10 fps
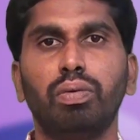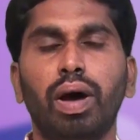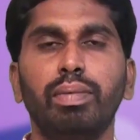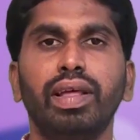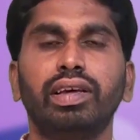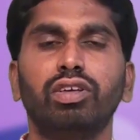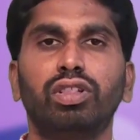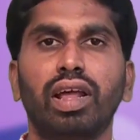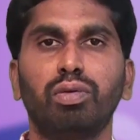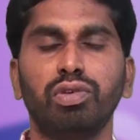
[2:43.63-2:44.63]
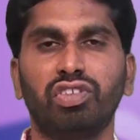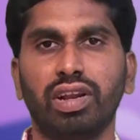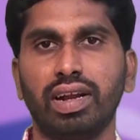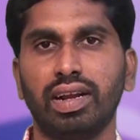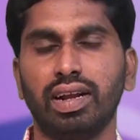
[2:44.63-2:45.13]
వారి మీదకి యుద్ధానికి
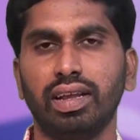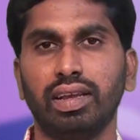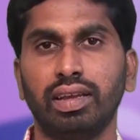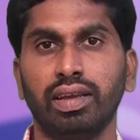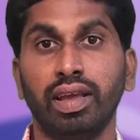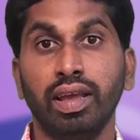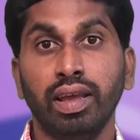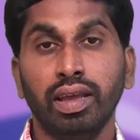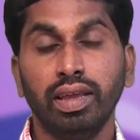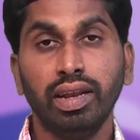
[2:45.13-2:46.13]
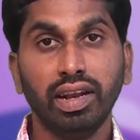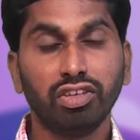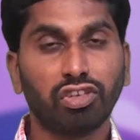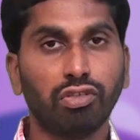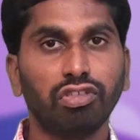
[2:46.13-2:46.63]
వచ్చారంటండి ఇన్ని
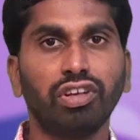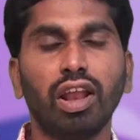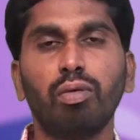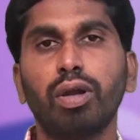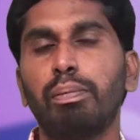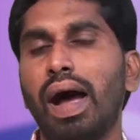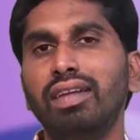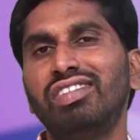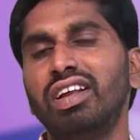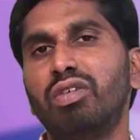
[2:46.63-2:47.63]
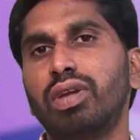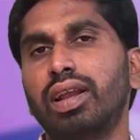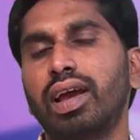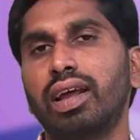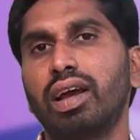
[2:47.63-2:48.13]
సంవత్సరాలు వారు బానిసలుగా
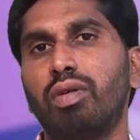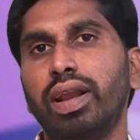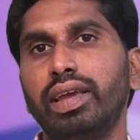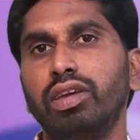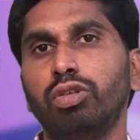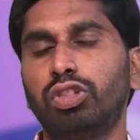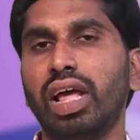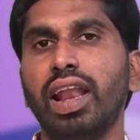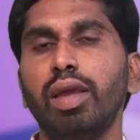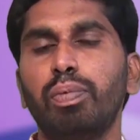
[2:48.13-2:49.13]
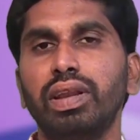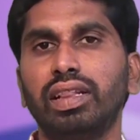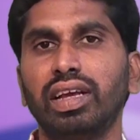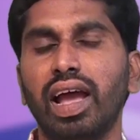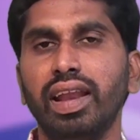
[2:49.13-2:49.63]
ఉన్నారు కనుక వారికి యుద్ధ
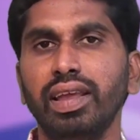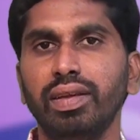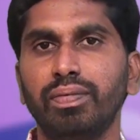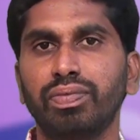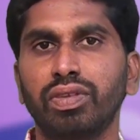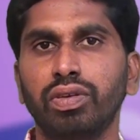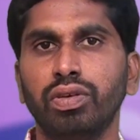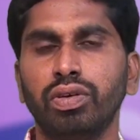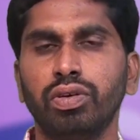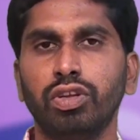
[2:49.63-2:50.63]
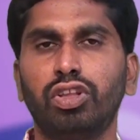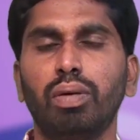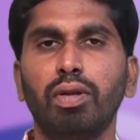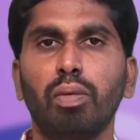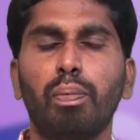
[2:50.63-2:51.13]
నైపుణ్యత కానీ
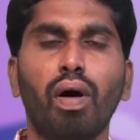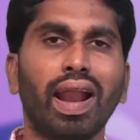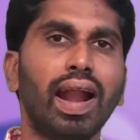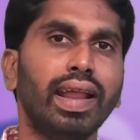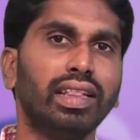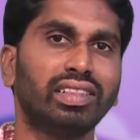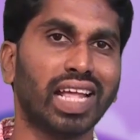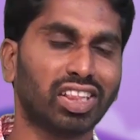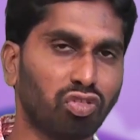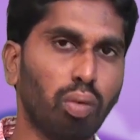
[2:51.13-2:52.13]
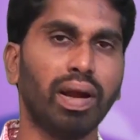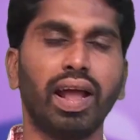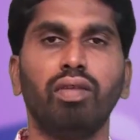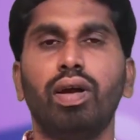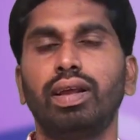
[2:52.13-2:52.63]
యుద్ధంలో పోరాడే తత్వం
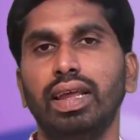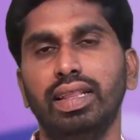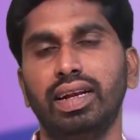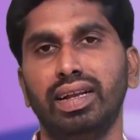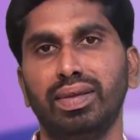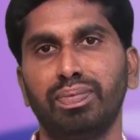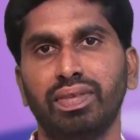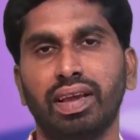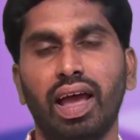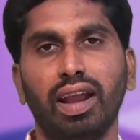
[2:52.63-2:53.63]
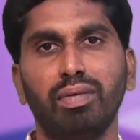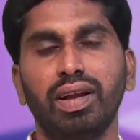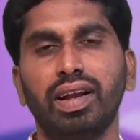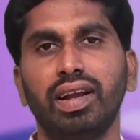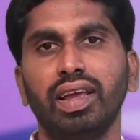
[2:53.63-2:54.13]
కానీ వారికి లేదండి కారణం
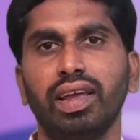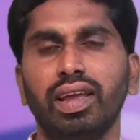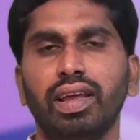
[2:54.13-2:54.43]
ఏంటంటే